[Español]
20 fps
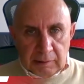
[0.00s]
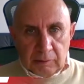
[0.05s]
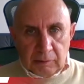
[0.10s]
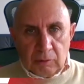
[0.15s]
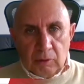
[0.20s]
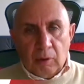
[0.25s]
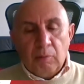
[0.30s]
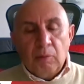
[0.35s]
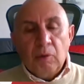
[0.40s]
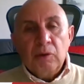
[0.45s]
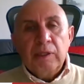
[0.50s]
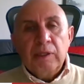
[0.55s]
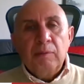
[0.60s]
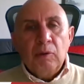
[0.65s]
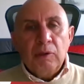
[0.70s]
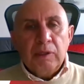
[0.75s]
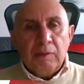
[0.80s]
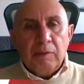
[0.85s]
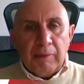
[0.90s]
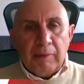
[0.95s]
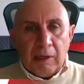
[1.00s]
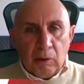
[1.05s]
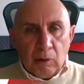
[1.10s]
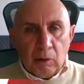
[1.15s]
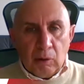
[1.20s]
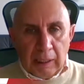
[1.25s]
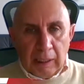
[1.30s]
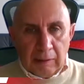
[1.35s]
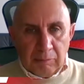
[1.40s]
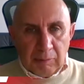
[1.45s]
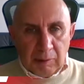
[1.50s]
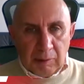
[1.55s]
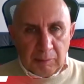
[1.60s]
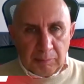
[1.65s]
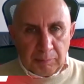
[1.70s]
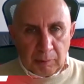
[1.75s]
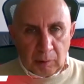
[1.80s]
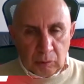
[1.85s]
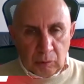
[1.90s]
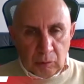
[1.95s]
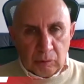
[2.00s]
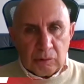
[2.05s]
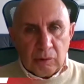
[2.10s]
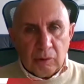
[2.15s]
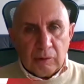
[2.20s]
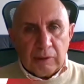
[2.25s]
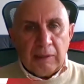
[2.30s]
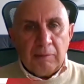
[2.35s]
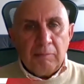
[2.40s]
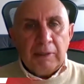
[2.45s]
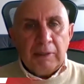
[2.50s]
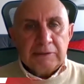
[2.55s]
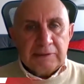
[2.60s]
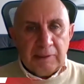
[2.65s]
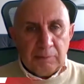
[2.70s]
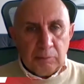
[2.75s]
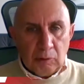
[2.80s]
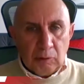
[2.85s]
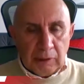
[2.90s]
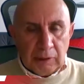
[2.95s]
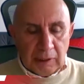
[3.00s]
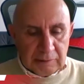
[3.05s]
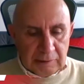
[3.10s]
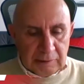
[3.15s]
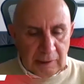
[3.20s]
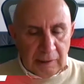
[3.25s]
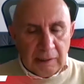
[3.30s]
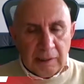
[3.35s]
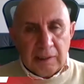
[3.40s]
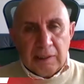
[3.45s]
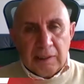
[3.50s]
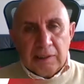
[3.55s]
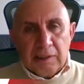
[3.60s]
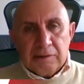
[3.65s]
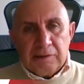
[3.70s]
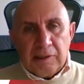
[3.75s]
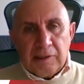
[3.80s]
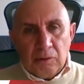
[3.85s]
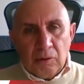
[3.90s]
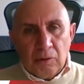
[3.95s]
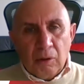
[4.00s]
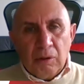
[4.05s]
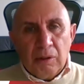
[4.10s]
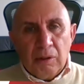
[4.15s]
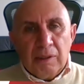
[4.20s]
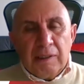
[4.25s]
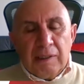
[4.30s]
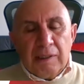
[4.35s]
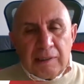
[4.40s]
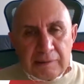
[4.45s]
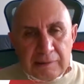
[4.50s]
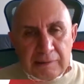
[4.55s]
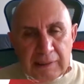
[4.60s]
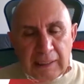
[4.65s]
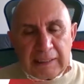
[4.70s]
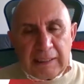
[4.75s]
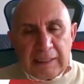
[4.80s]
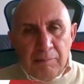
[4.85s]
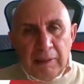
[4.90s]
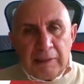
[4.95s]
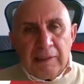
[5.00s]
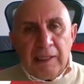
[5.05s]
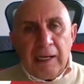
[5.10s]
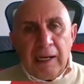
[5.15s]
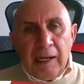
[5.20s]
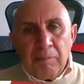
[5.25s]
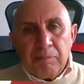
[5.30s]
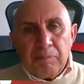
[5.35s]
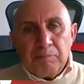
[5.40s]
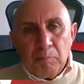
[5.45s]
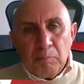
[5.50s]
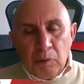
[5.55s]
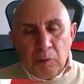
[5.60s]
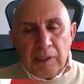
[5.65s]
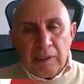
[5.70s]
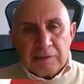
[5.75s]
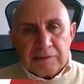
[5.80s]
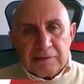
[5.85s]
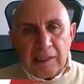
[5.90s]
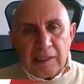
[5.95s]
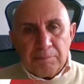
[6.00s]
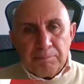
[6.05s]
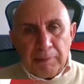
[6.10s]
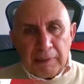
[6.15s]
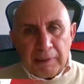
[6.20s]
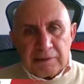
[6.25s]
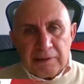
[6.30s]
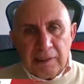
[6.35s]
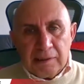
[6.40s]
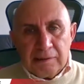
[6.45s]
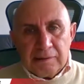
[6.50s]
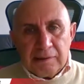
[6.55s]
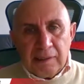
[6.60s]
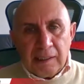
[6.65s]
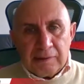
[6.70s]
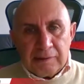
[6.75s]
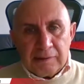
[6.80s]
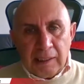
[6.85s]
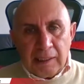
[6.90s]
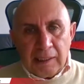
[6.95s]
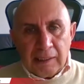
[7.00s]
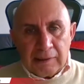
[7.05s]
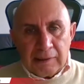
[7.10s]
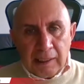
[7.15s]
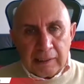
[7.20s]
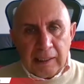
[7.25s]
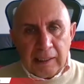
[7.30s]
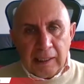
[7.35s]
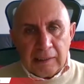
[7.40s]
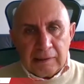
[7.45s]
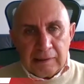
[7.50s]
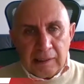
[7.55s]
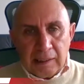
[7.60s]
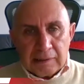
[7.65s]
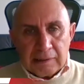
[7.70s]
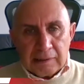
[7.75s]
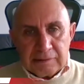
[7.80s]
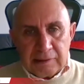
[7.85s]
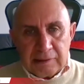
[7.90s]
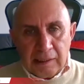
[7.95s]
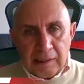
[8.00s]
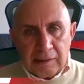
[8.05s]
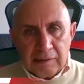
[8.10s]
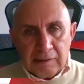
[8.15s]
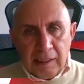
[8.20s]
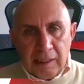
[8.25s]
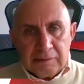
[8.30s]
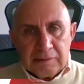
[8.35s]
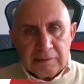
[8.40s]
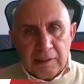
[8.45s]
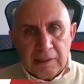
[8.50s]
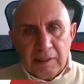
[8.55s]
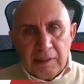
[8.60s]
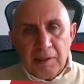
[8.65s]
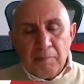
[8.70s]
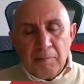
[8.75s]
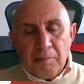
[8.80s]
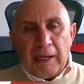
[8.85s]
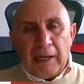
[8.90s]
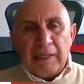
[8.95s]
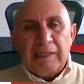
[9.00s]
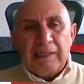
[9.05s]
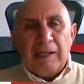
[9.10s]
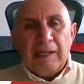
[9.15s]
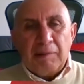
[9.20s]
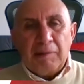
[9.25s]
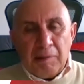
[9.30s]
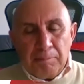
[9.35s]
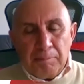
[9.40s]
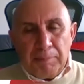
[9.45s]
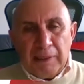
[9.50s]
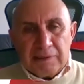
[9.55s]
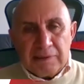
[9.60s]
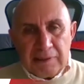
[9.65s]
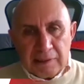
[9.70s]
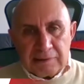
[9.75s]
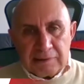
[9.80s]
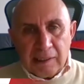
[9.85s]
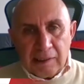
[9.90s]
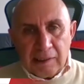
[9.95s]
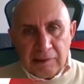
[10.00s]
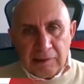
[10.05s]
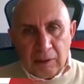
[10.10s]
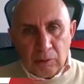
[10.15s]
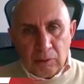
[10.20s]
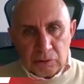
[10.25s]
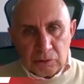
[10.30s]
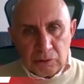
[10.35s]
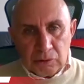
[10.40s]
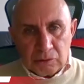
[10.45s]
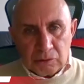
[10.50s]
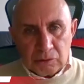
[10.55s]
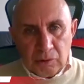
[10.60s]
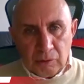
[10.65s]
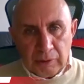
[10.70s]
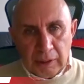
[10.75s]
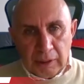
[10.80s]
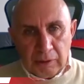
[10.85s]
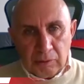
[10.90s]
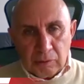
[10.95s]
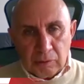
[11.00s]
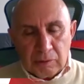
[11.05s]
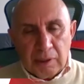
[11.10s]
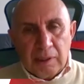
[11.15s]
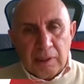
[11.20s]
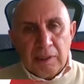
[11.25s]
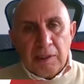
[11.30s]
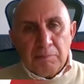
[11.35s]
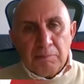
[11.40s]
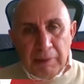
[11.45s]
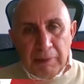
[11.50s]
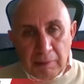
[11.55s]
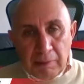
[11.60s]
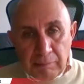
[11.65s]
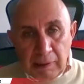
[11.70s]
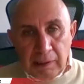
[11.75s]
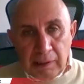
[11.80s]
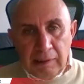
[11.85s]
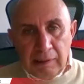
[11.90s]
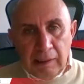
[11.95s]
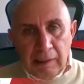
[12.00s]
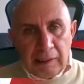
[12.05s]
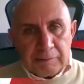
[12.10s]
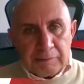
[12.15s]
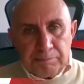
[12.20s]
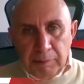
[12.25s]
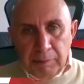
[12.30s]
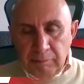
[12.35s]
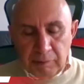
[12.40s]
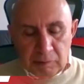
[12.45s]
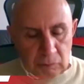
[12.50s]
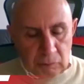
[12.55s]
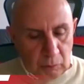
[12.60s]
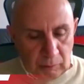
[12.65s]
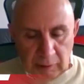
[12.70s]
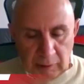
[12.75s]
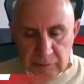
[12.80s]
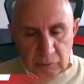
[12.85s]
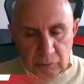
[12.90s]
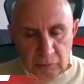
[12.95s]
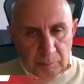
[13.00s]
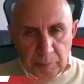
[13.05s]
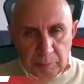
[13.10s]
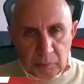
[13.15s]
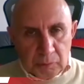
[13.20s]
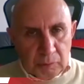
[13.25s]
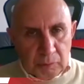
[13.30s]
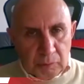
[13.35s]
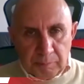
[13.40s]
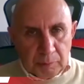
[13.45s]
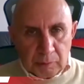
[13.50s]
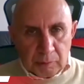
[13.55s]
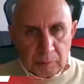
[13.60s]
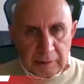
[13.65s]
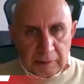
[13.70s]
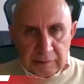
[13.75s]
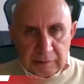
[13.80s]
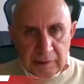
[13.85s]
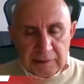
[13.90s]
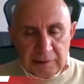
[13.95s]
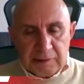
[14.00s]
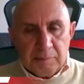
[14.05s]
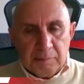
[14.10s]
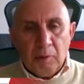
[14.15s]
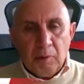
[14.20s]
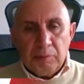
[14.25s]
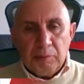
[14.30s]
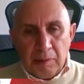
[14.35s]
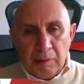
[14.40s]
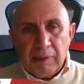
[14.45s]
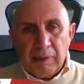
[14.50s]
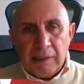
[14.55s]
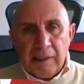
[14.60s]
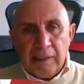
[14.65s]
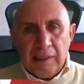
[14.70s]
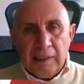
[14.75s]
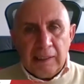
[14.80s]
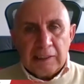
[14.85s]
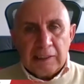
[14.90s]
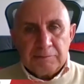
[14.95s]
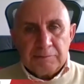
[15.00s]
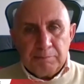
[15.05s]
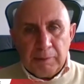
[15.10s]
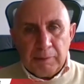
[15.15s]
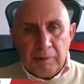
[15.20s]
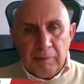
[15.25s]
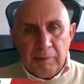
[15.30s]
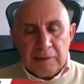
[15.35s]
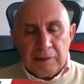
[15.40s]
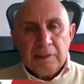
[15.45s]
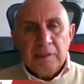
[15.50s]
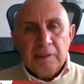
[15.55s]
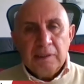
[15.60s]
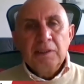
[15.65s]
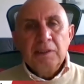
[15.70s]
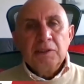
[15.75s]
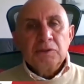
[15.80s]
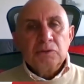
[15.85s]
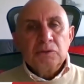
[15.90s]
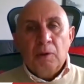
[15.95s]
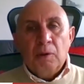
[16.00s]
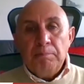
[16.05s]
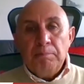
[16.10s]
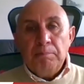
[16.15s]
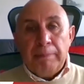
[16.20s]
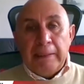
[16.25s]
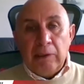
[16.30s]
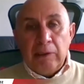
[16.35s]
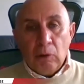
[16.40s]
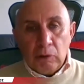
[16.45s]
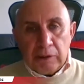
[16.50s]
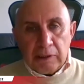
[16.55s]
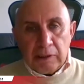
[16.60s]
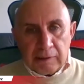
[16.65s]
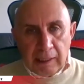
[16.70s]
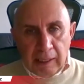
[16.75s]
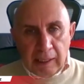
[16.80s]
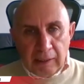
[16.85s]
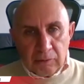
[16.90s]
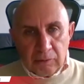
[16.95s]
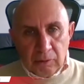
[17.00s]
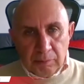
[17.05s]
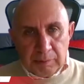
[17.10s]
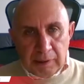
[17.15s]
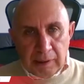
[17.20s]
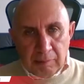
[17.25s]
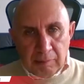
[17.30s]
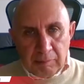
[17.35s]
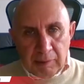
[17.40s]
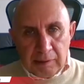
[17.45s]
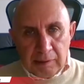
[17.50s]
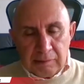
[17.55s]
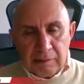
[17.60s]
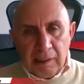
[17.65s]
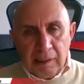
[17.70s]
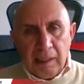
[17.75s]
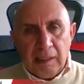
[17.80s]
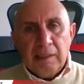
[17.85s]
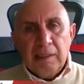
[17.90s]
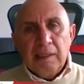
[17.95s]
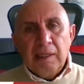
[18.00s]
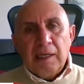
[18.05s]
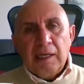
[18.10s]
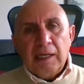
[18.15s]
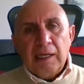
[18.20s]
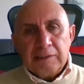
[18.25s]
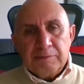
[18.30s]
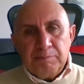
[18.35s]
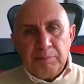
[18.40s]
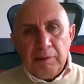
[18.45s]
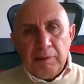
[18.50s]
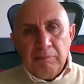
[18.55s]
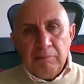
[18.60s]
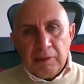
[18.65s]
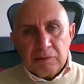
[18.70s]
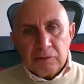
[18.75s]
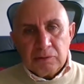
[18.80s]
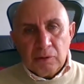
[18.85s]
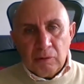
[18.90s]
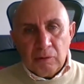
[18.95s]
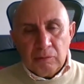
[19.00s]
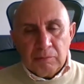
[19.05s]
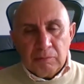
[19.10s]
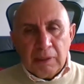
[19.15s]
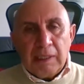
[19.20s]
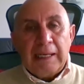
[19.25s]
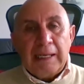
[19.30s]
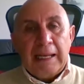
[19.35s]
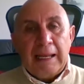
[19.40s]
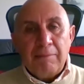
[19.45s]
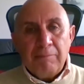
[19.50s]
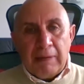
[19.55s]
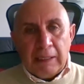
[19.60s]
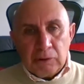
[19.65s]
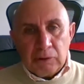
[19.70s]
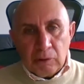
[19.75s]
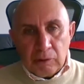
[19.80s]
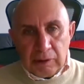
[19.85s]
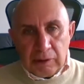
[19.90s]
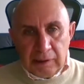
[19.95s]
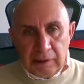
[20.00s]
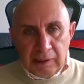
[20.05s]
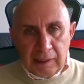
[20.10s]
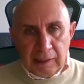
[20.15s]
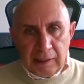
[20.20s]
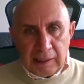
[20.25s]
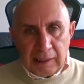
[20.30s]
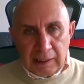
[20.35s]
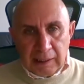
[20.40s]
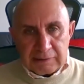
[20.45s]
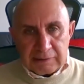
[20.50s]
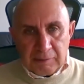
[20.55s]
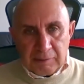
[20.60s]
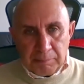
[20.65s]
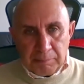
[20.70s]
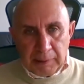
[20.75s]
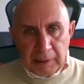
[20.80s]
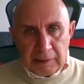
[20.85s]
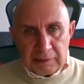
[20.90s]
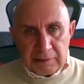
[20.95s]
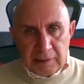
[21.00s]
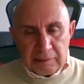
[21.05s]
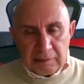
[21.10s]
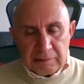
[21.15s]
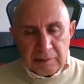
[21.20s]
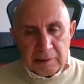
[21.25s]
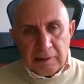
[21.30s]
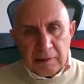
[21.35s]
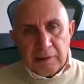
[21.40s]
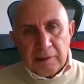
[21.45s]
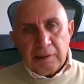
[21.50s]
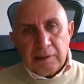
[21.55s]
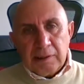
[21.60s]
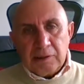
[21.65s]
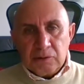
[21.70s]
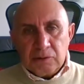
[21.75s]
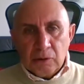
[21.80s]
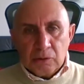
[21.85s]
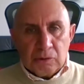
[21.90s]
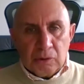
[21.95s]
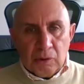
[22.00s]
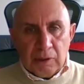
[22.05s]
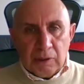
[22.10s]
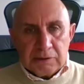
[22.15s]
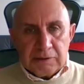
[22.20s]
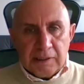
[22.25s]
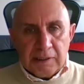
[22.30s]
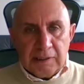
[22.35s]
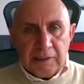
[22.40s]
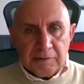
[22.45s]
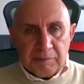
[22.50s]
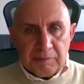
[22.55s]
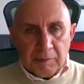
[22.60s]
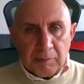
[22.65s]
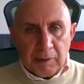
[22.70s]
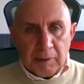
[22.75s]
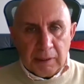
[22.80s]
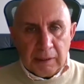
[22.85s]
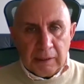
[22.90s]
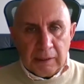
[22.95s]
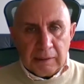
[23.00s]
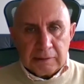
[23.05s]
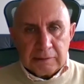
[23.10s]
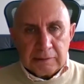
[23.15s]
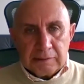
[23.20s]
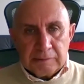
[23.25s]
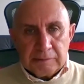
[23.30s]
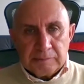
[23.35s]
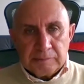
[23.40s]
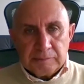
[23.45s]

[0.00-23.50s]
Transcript: cómo debo de mejorar mi producto, qué más debo de hacer, sino de qué manera voy a estar presente en el anaquel de las tiendas para que empiece a hacer negocios con ellos. Bienvenida a las pymes, tocaste un punto importantísimo, bienvenida a las pymes, son prioridad obviamente, las pymes son la mayoría de las empresas y son todas ellas bienvenidas.